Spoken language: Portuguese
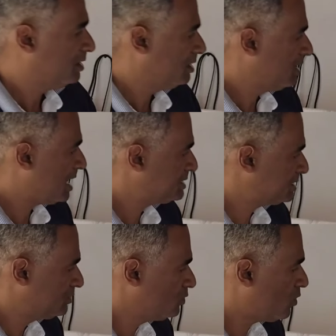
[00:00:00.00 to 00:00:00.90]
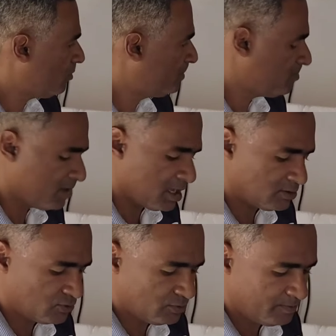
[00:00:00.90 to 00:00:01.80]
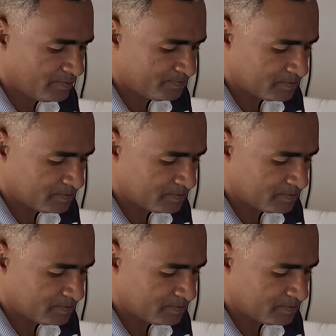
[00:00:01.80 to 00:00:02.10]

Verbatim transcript: E assim o comprimento